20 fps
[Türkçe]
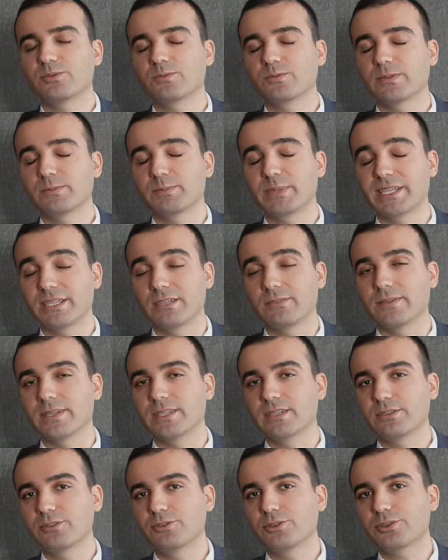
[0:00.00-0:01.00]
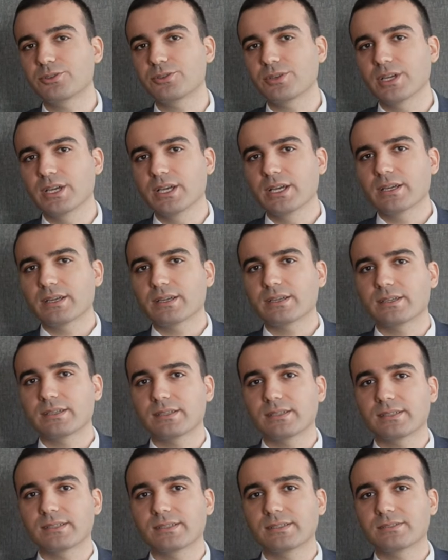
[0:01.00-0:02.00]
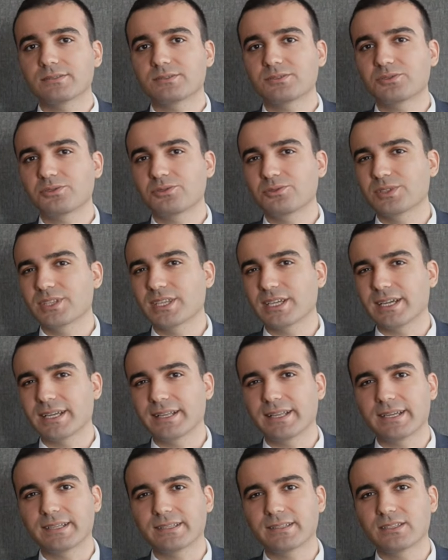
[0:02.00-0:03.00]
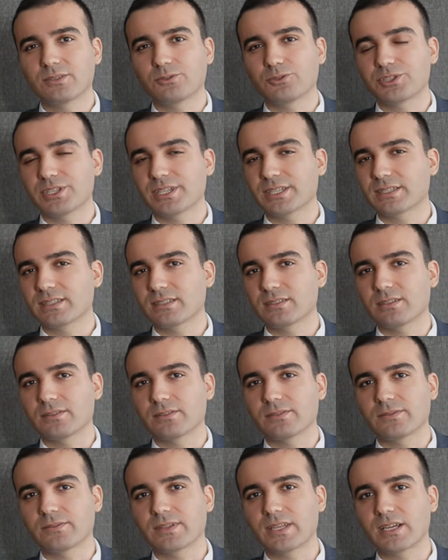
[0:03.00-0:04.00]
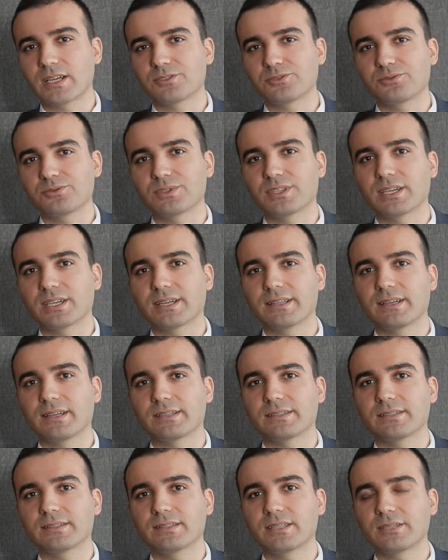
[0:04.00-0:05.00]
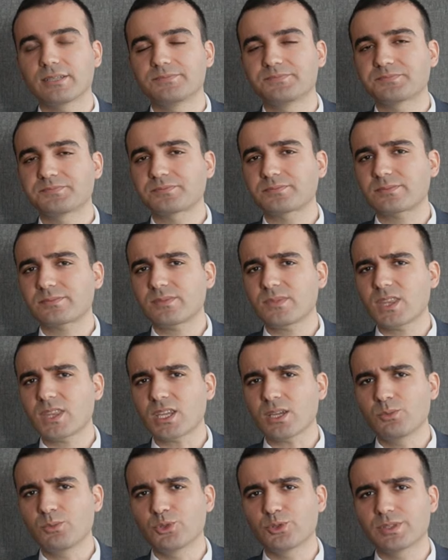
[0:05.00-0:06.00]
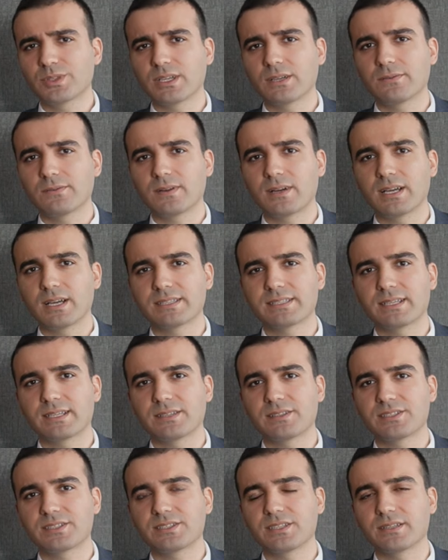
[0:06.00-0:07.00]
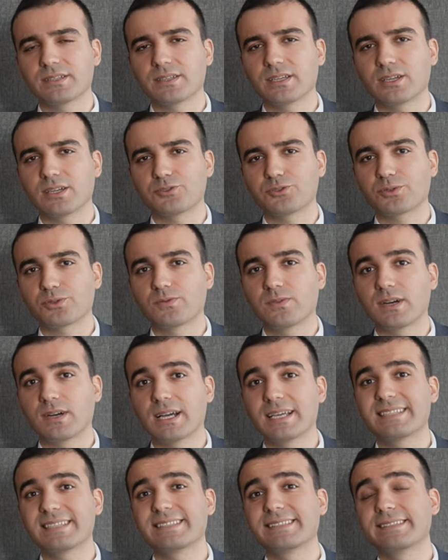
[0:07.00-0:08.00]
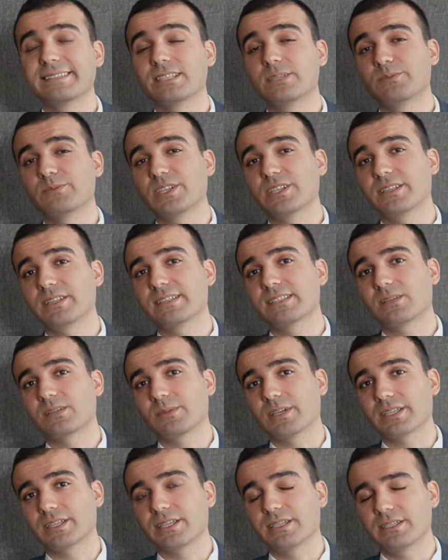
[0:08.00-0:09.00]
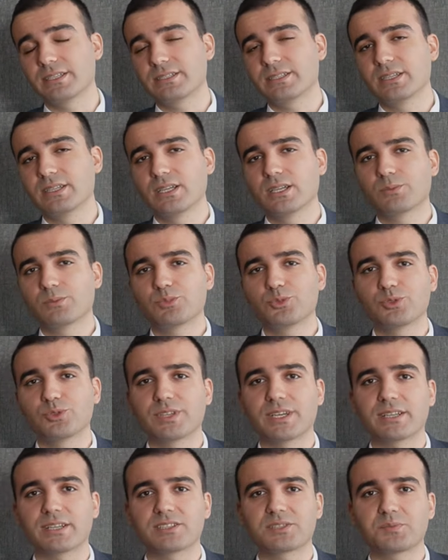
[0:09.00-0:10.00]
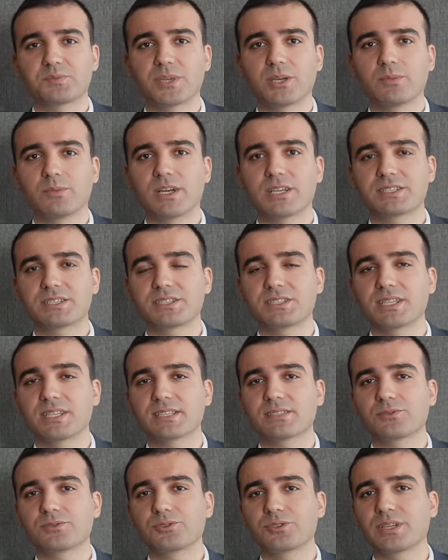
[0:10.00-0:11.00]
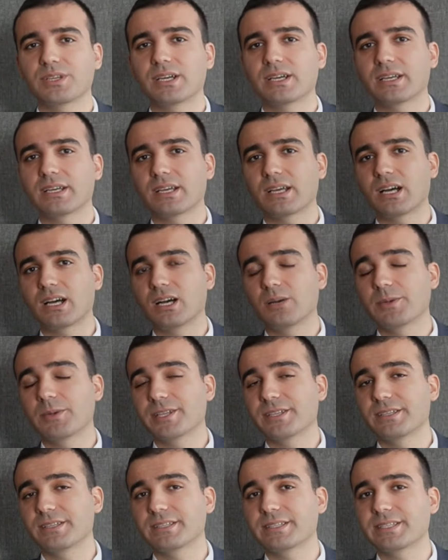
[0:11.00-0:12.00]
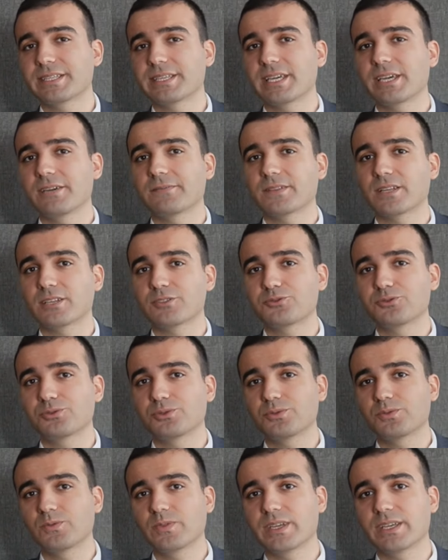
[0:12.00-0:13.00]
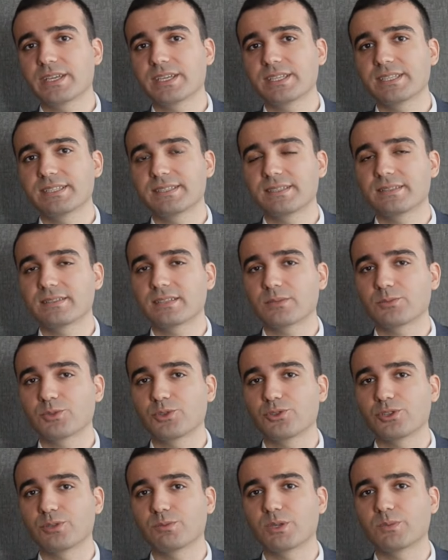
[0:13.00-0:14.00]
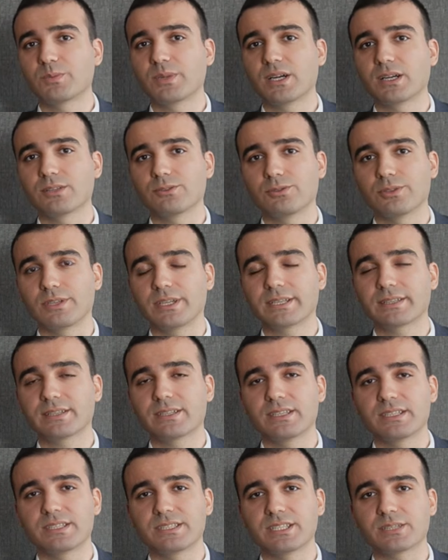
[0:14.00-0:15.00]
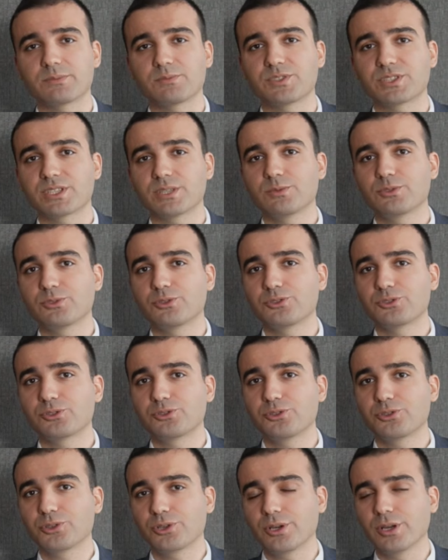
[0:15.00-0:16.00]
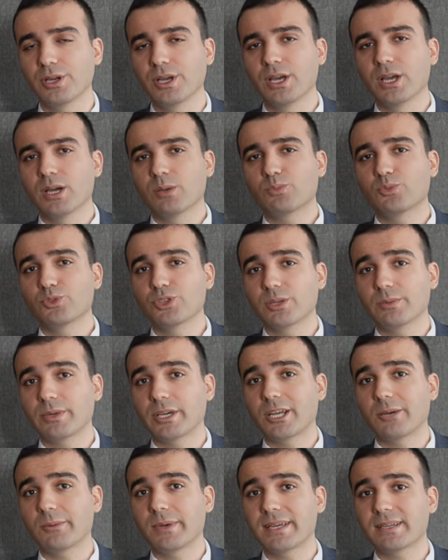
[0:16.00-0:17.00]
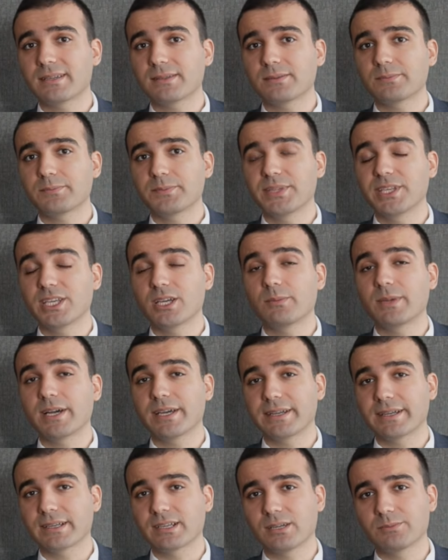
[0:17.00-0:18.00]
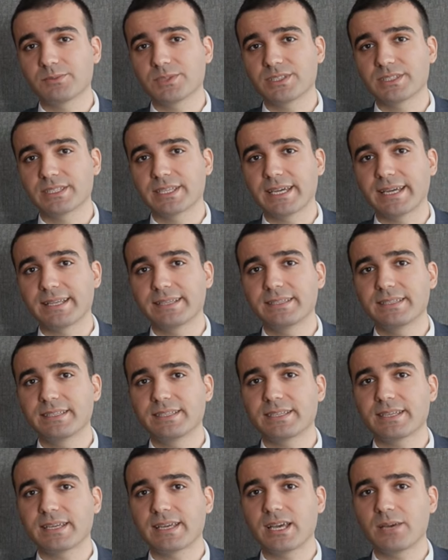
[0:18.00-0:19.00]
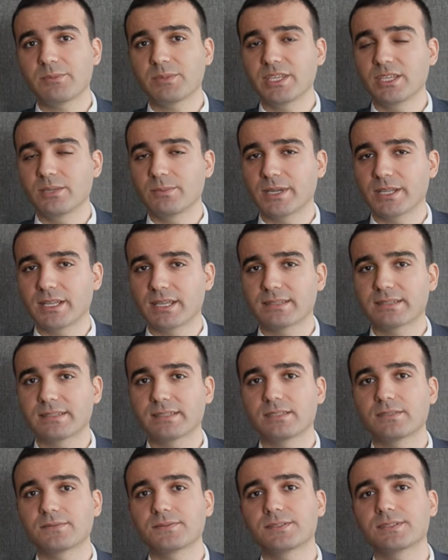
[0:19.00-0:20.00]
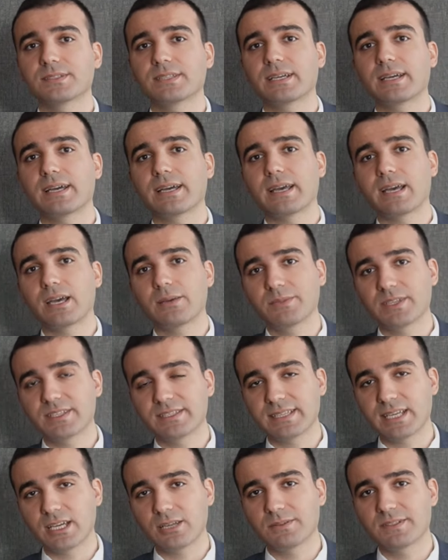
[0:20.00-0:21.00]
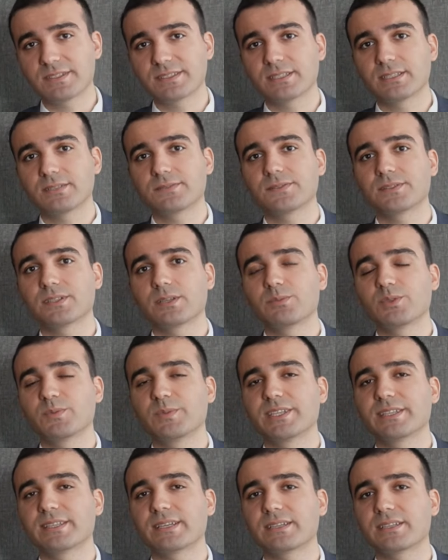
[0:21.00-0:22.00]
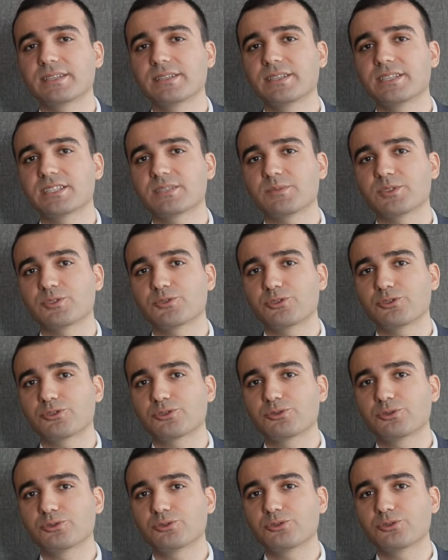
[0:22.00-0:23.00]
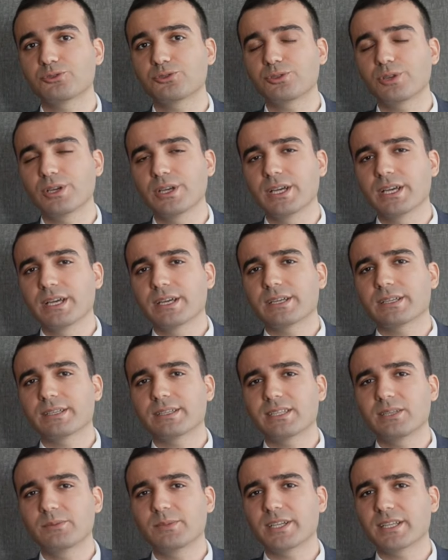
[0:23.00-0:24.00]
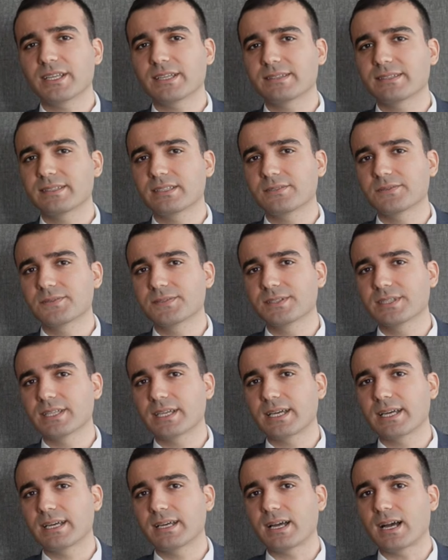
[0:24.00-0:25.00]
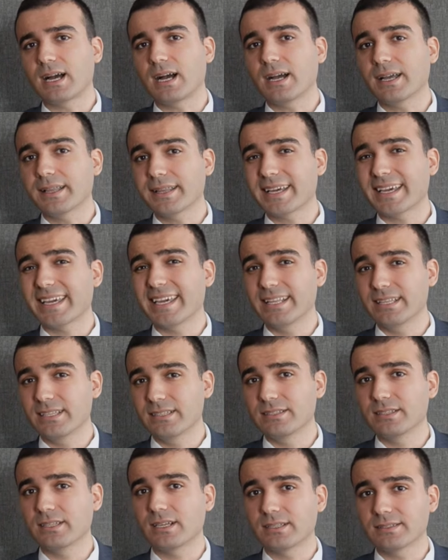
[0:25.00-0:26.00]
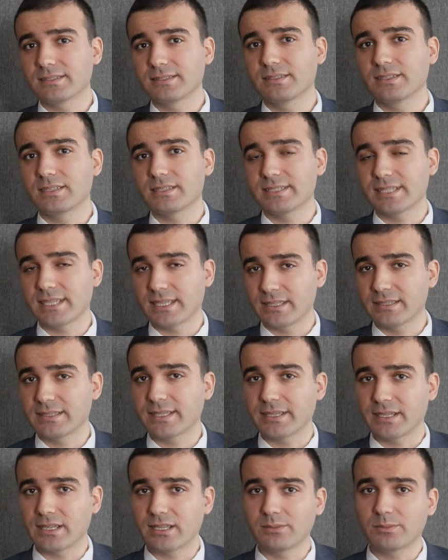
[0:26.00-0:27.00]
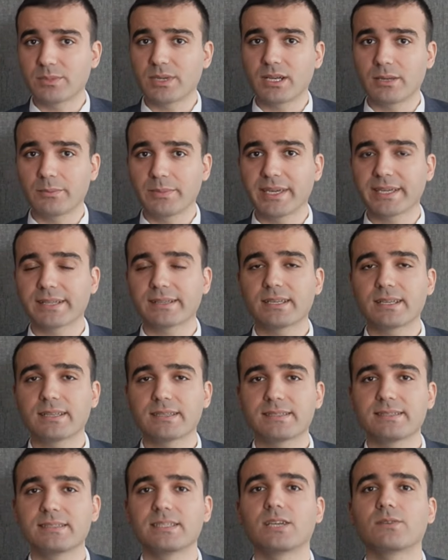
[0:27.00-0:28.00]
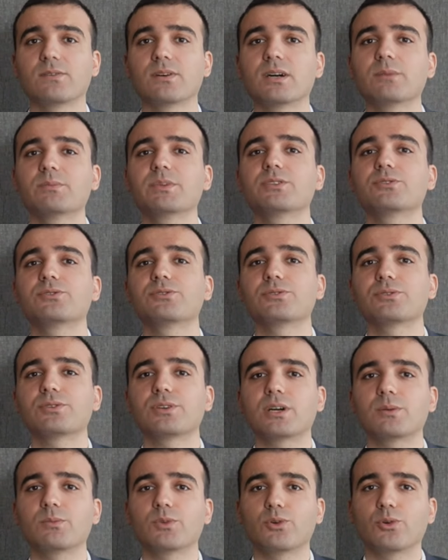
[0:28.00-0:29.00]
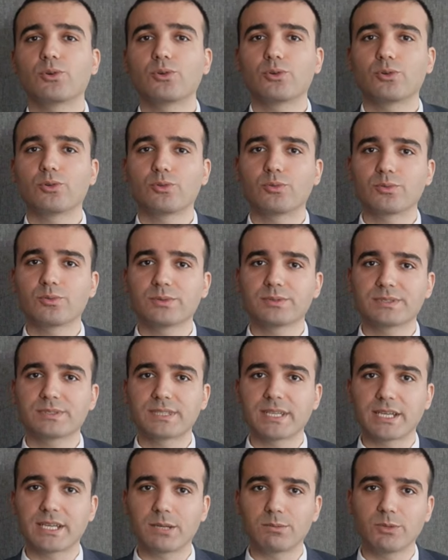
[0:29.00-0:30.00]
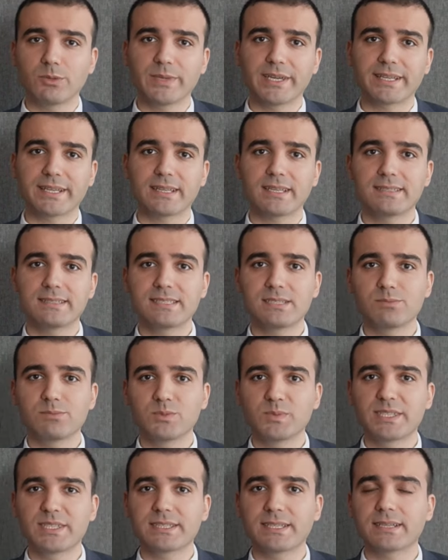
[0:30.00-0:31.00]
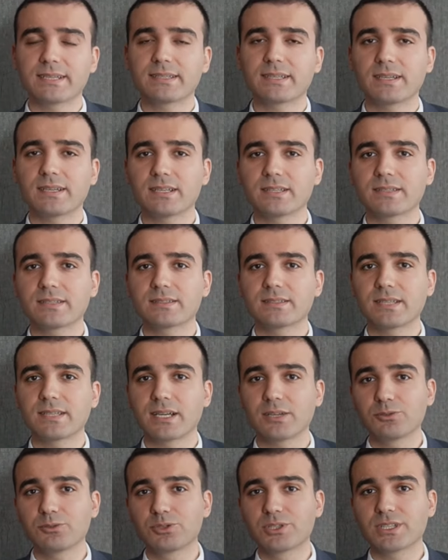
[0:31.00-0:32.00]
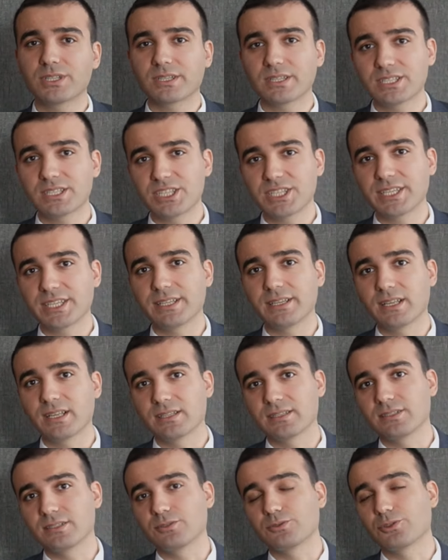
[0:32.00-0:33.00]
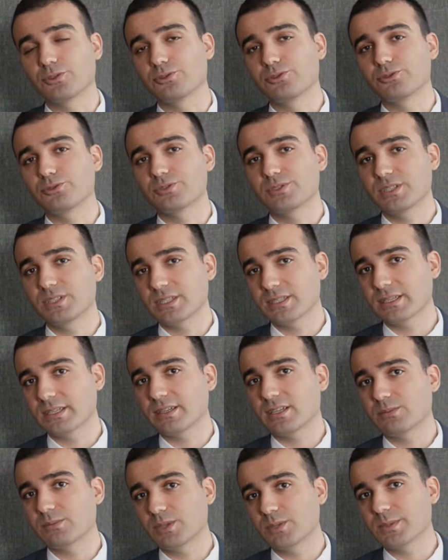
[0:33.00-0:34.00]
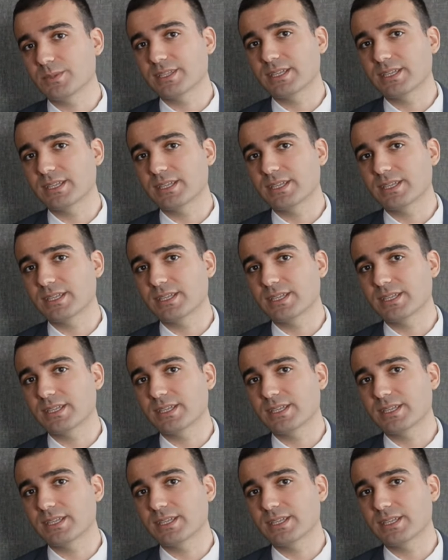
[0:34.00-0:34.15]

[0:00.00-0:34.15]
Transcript: veri veriliyor. E, ee, sonraki aylarda da Ocak'ta da daha sonraki aylarda da muhtemelen faiz artışından daha çok faiz indirimleri ne zaman gelir bunu tartışmaya başlayacağız. O da ABD'deki enflasyon ve istihdam görünüme bağlı olarak değişecekmiş gibi gözüküyor. Bununla beraber PMI rakamları geldi. Hem imalat tarafında hem de servis tarafında bir miktar iyileşme söz konusu. E, imalat tarafında hala 50'nin altındayız yani daralma beklentisi devam ediyor ama o daralma beklentisinin bir miktar daha daha yukarıda şekillendiğini görüyoruz. Yine daralma ama daha